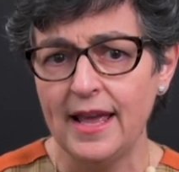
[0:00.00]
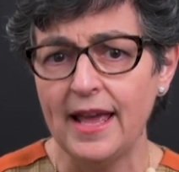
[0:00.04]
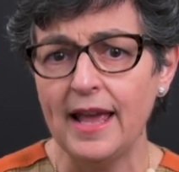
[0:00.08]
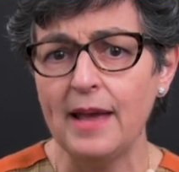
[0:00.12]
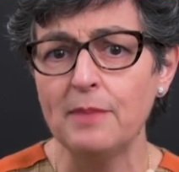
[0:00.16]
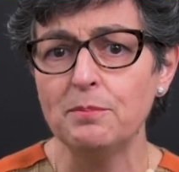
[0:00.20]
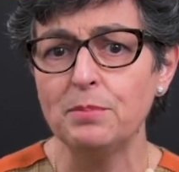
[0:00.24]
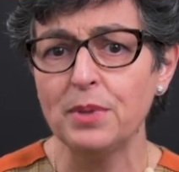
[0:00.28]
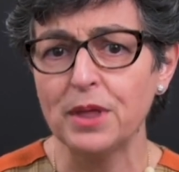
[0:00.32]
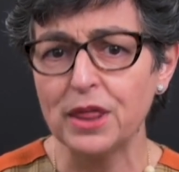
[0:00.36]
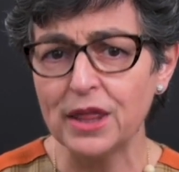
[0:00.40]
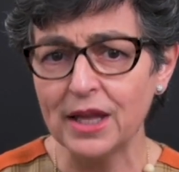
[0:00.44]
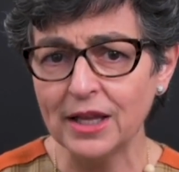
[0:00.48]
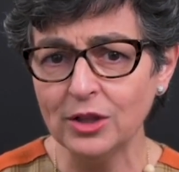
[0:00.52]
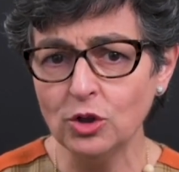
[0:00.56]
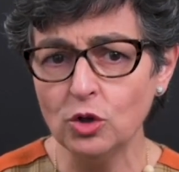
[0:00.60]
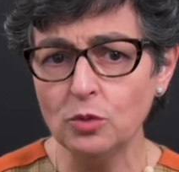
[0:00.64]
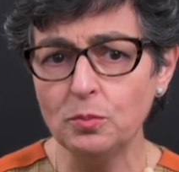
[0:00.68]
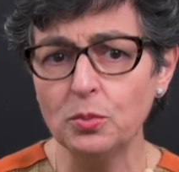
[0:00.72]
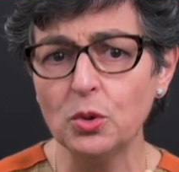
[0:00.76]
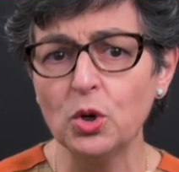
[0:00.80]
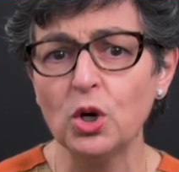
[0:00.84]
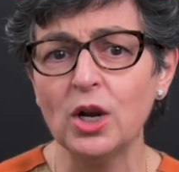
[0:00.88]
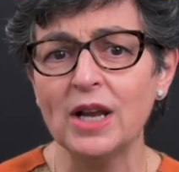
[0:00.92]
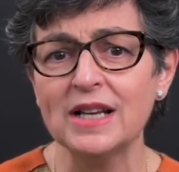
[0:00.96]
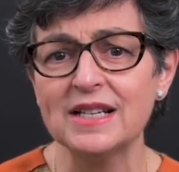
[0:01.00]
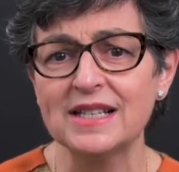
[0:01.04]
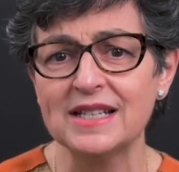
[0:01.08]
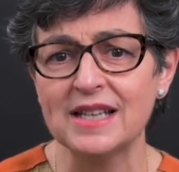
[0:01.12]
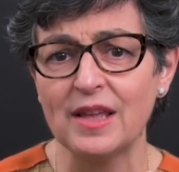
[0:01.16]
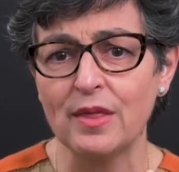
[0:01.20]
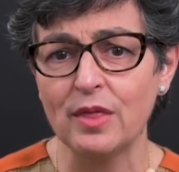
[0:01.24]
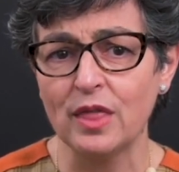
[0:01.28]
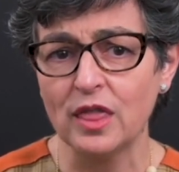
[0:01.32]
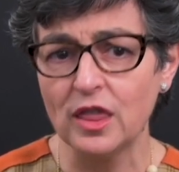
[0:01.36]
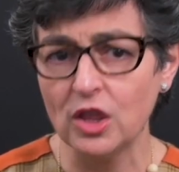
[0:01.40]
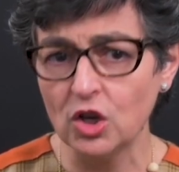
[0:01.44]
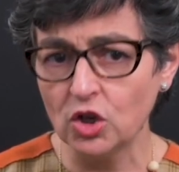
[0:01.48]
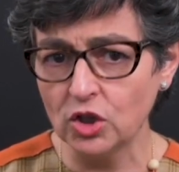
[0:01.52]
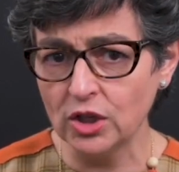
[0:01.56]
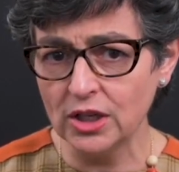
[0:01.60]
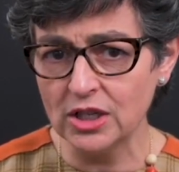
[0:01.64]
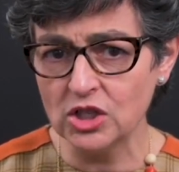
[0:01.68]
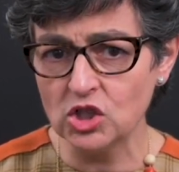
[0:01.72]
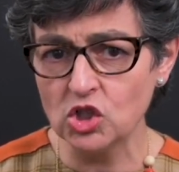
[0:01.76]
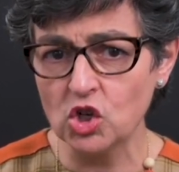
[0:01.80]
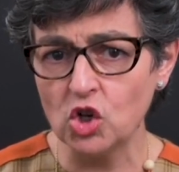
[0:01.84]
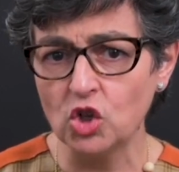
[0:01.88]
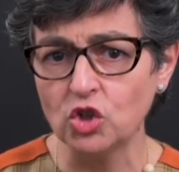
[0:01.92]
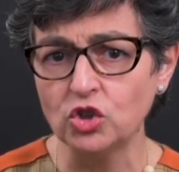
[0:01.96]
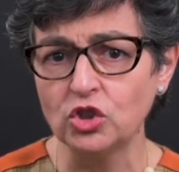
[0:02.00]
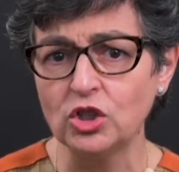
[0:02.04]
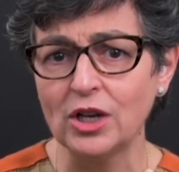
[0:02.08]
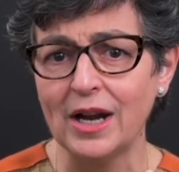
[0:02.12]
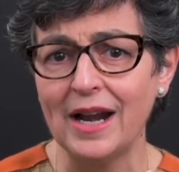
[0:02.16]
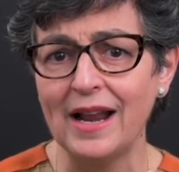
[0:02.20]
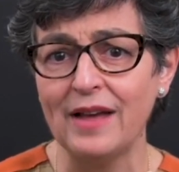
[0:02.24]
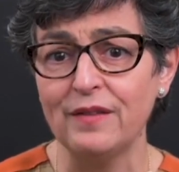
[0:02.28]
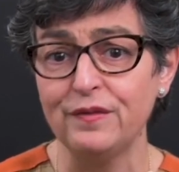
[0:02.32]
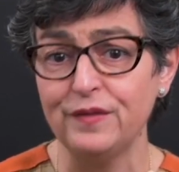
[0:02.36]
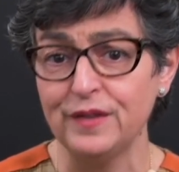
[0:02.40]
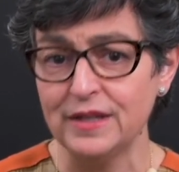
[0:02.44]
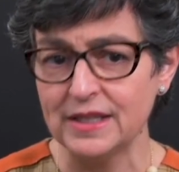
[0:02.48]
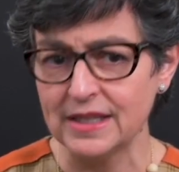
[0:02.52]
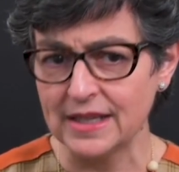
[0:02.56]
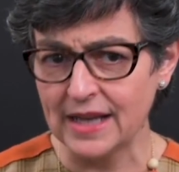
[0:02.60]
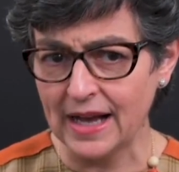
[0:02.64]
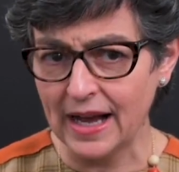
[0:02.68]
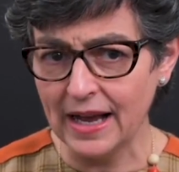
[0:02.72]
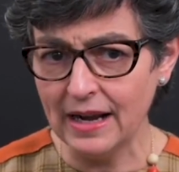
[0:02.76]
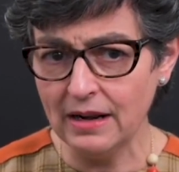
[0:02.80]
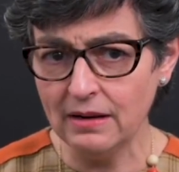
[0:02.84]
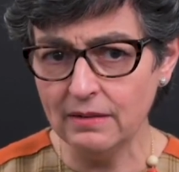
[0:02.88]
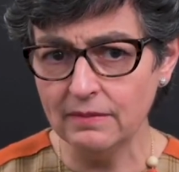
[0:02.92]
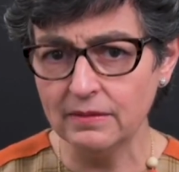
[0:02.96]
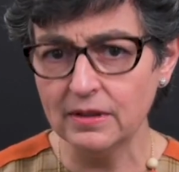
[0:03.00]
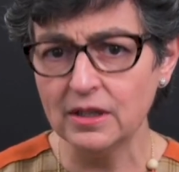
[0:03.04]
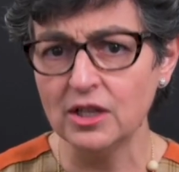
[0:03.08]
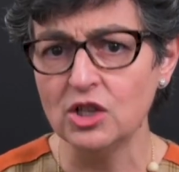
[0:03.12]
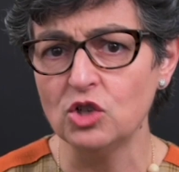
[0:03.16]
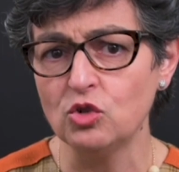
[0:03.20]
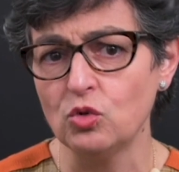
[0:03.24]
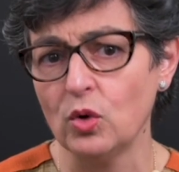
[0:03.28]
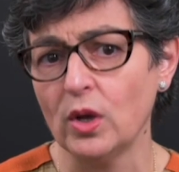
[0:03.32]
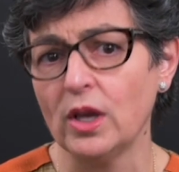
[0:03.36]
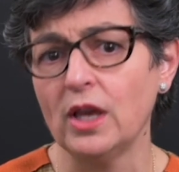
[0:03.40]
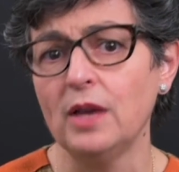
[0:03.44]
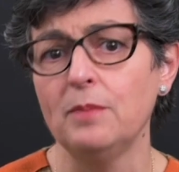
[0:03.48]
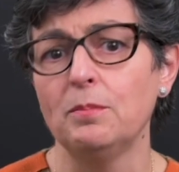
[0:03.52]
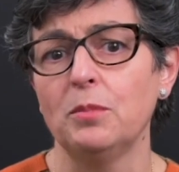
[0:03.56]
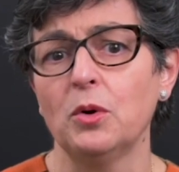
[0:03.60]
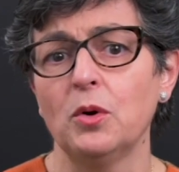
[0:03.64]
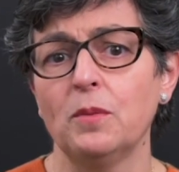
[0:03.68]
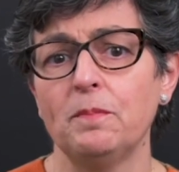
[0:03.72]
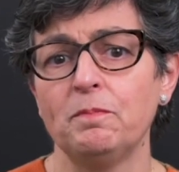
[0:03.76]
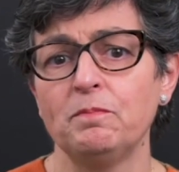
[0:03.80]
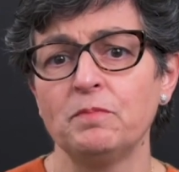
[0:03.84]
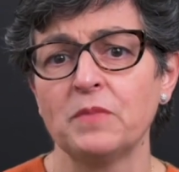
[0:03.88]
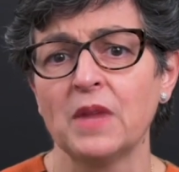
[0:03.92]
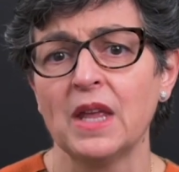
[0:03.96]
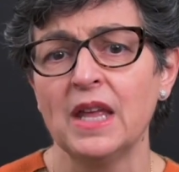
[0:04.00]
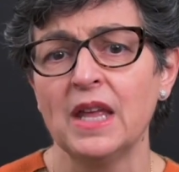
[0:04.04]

empezando por las sanciones contra la fiscal y su equipo.